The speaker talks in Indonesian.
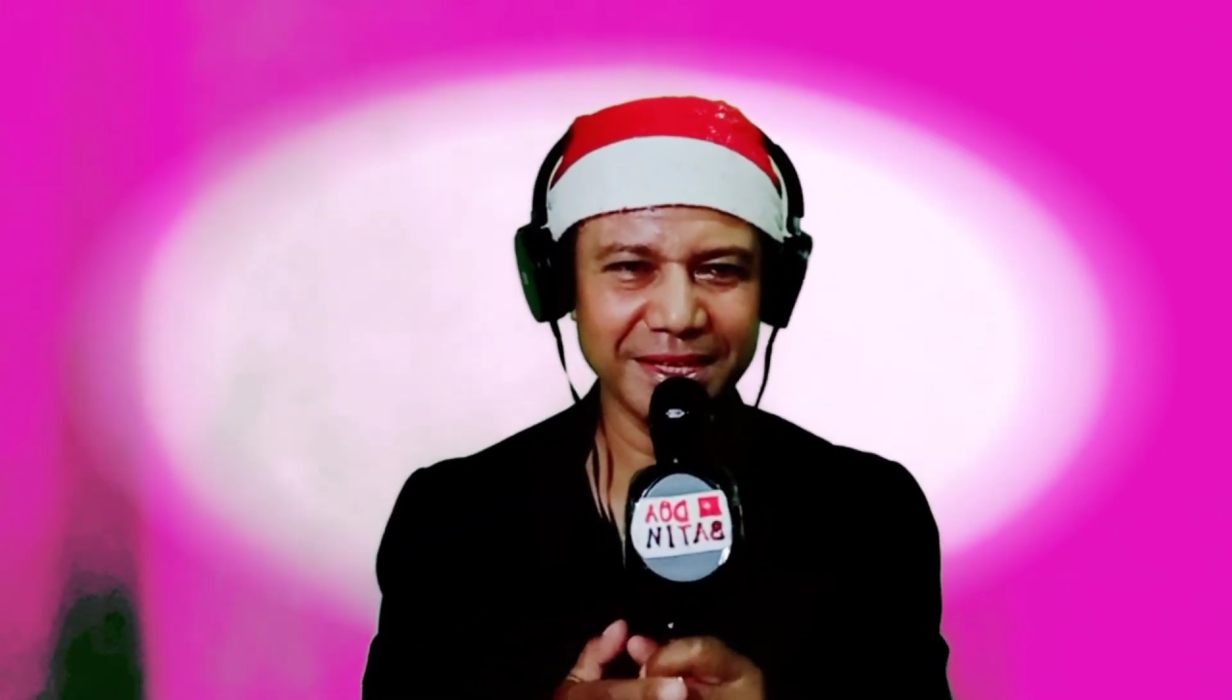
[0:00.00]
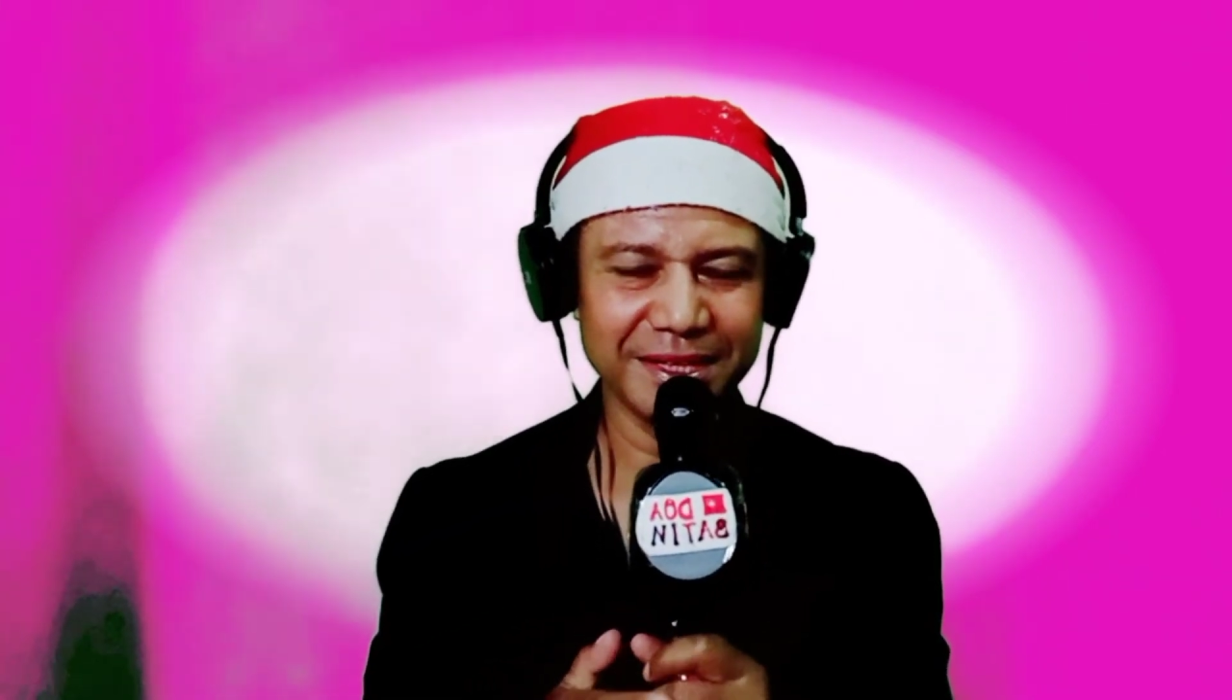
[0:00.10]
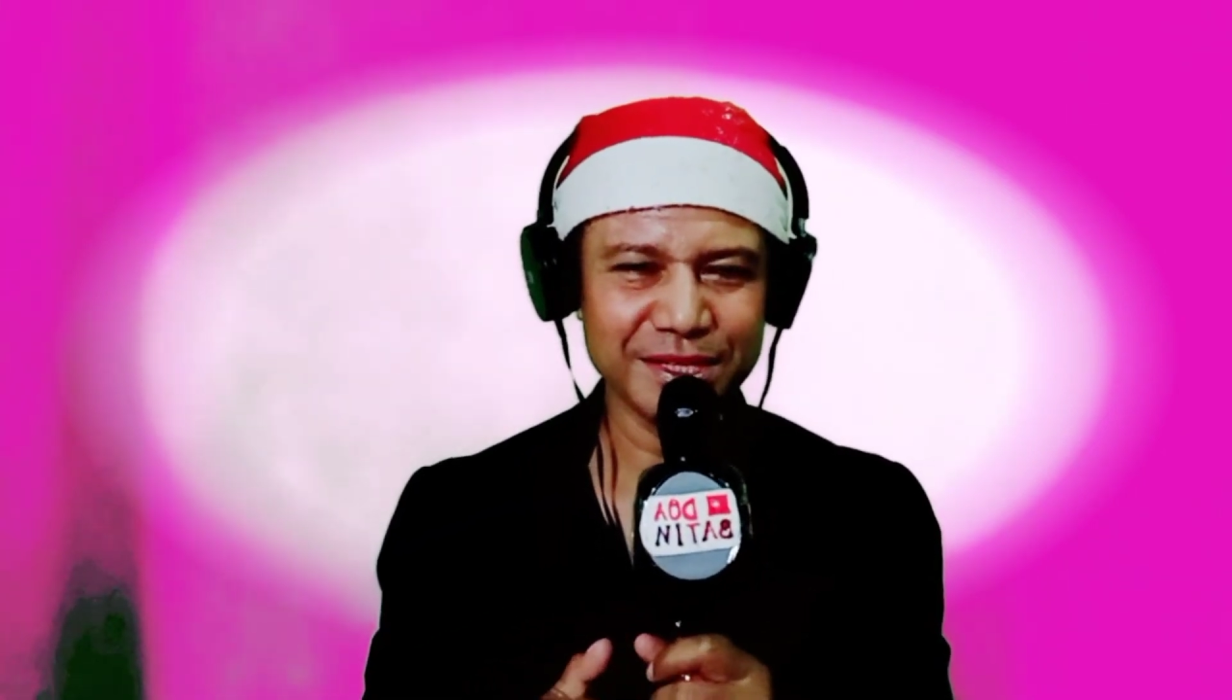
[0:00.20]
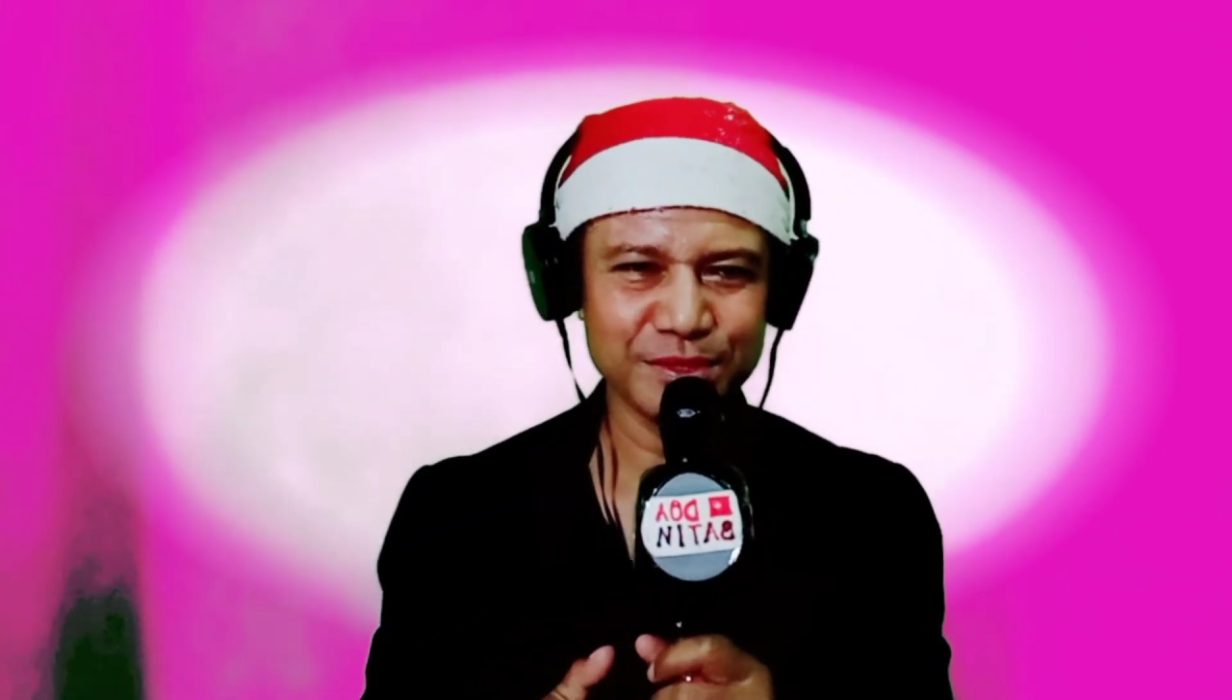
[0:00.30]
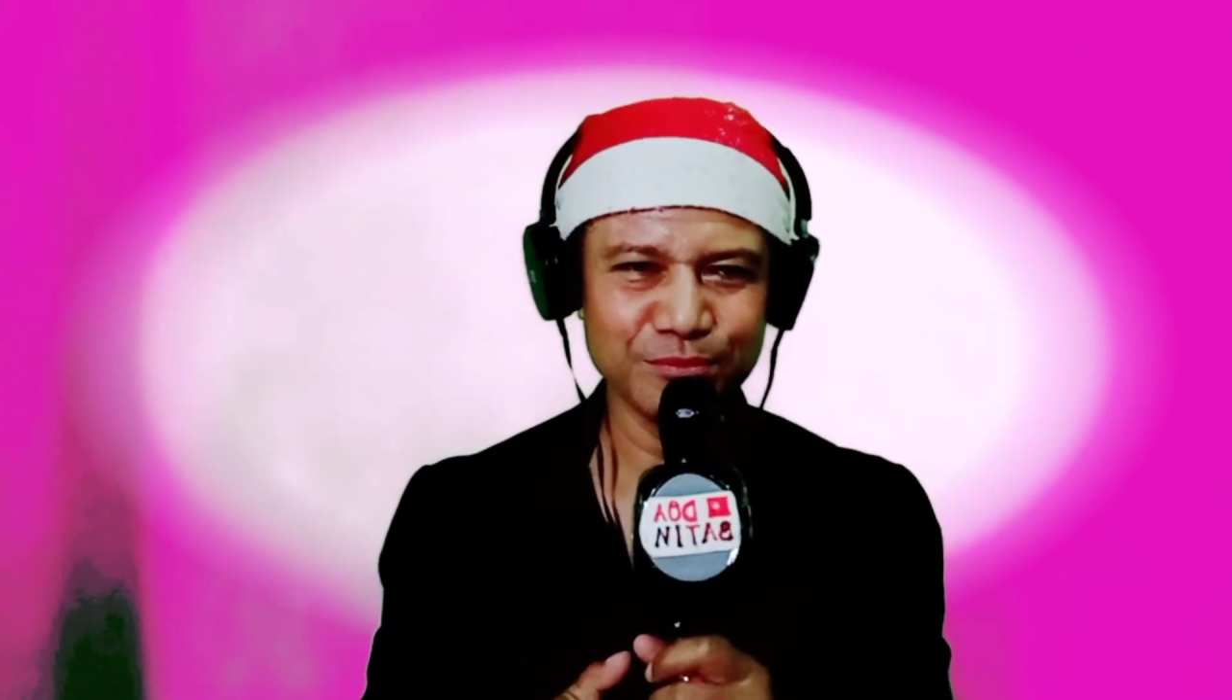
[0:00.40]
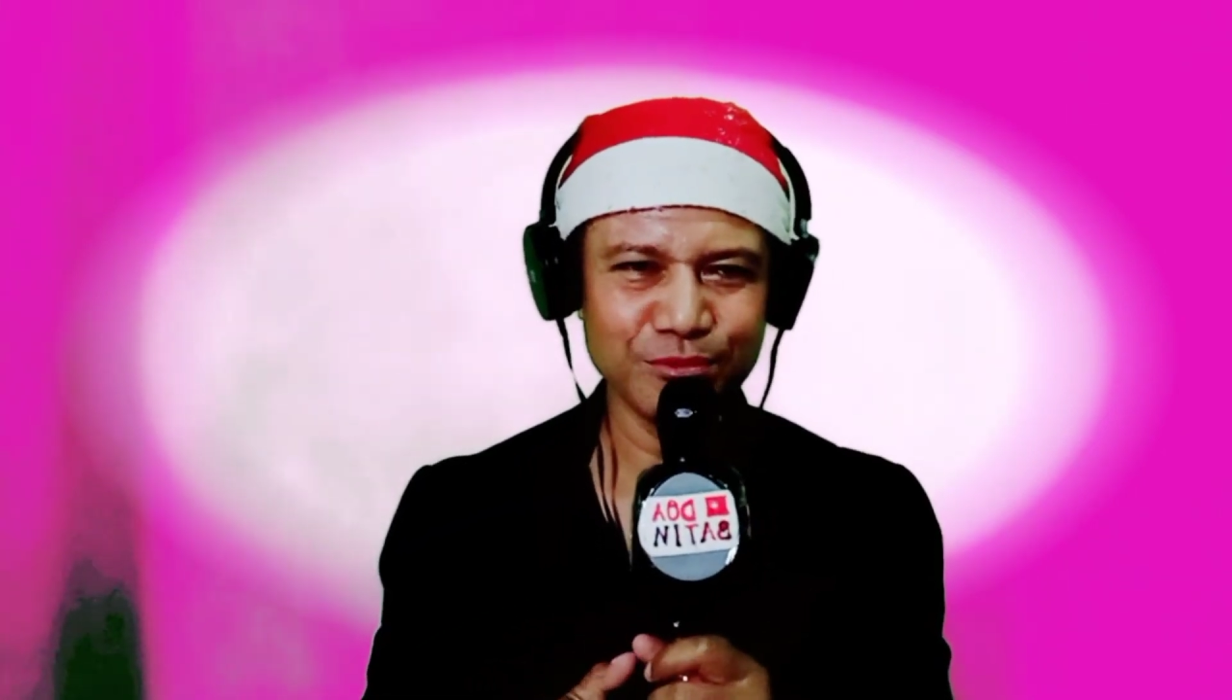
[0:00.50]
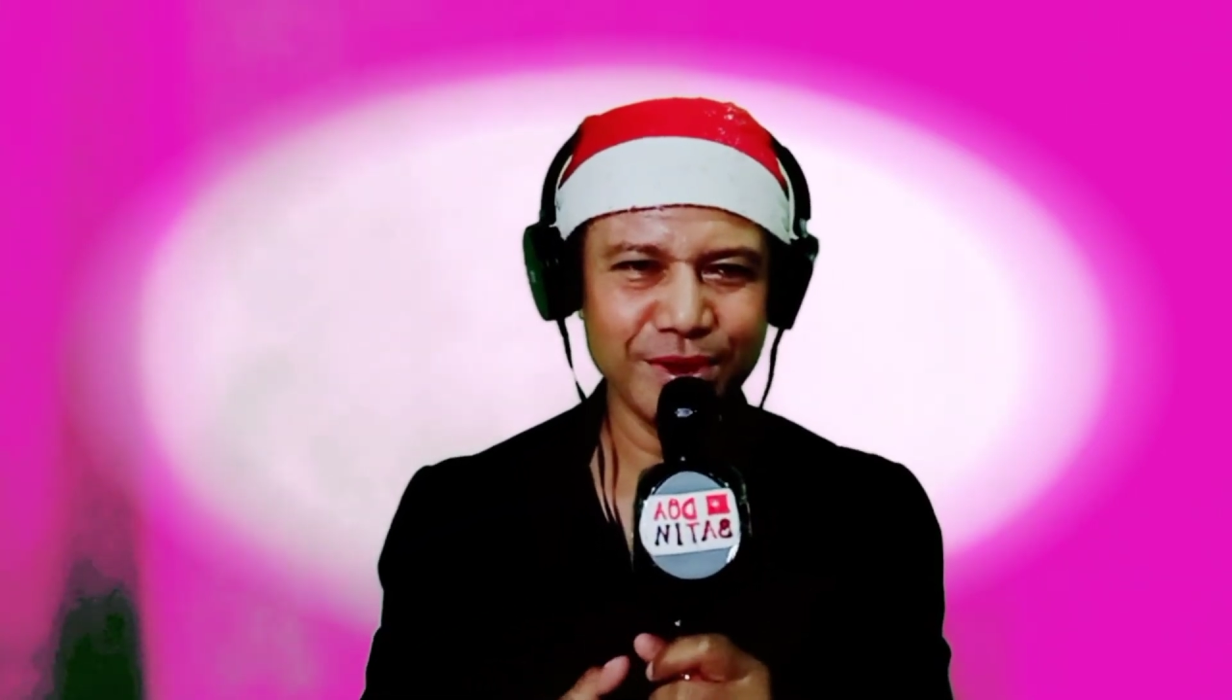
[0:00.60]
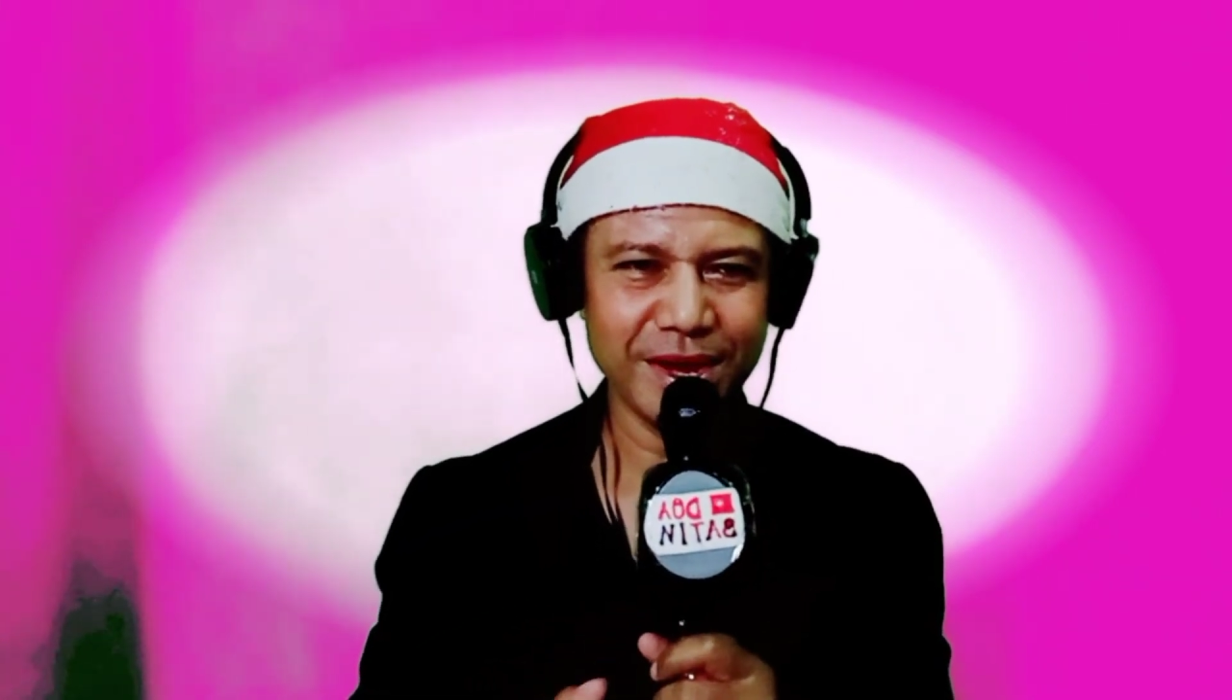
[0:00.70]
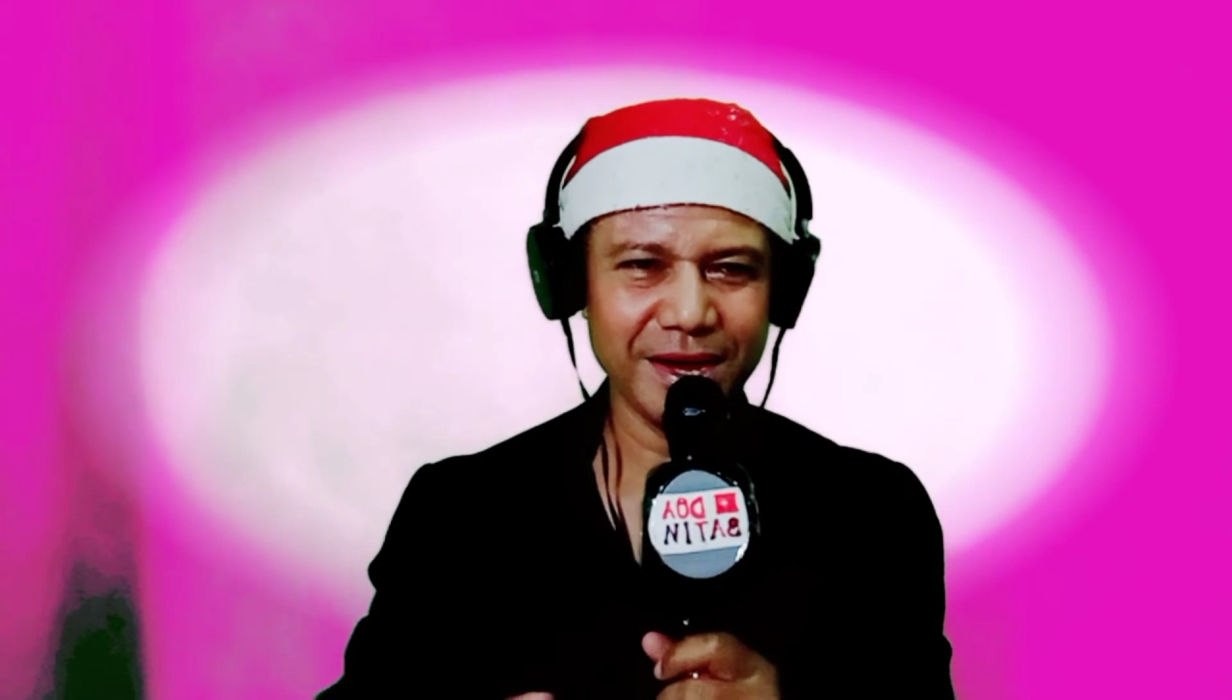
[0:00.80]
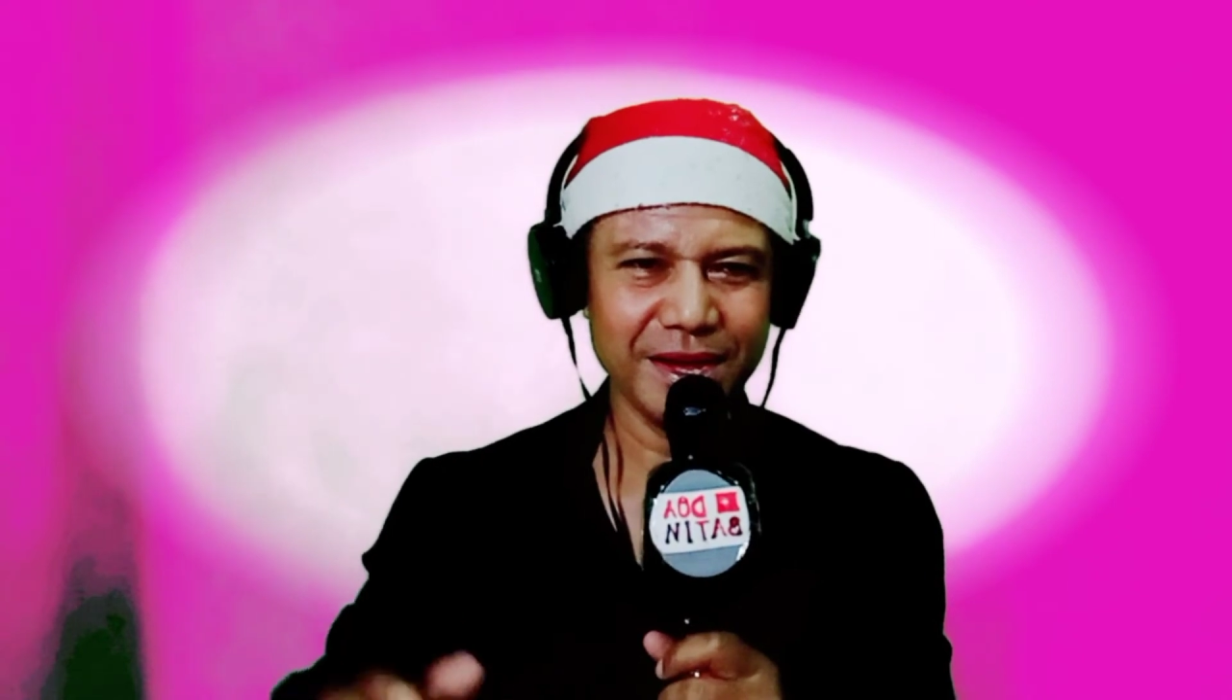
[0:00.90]
kita
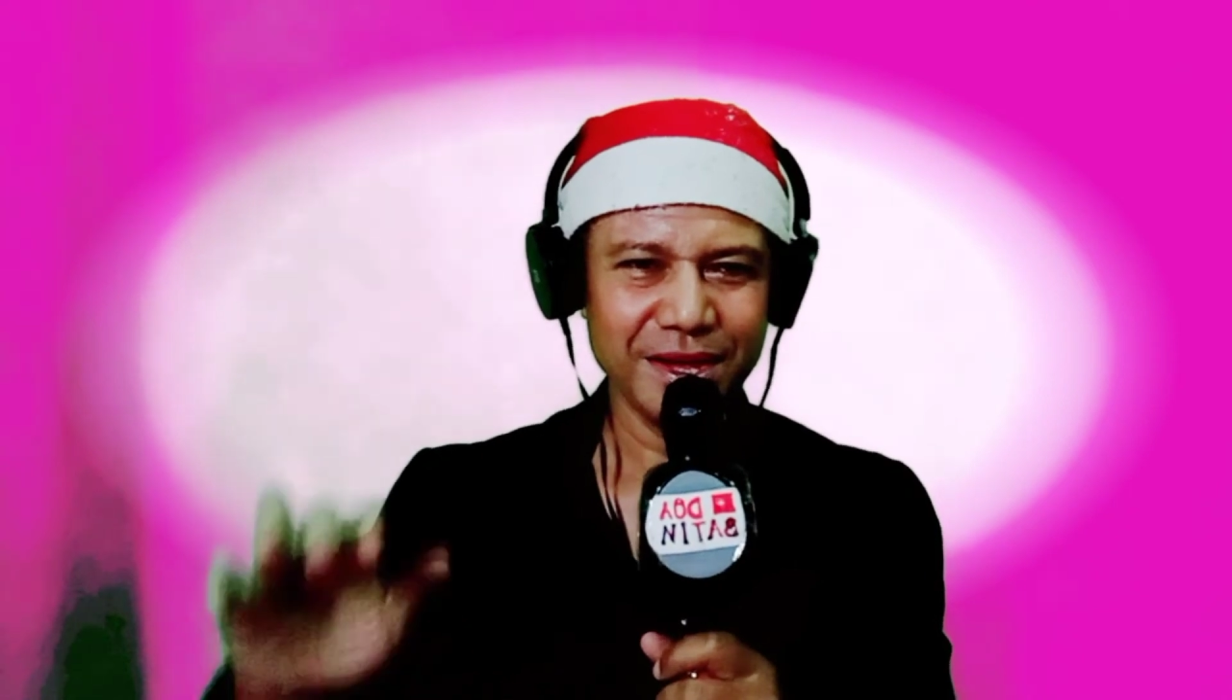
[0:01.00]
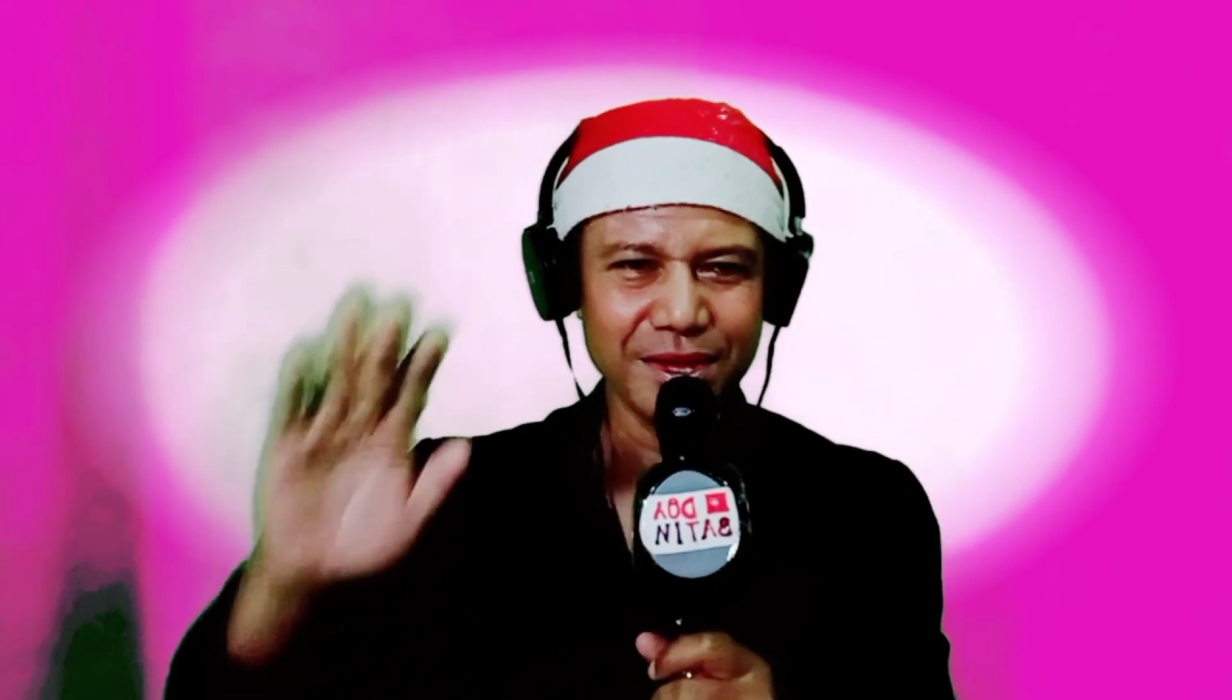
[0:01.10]
semua.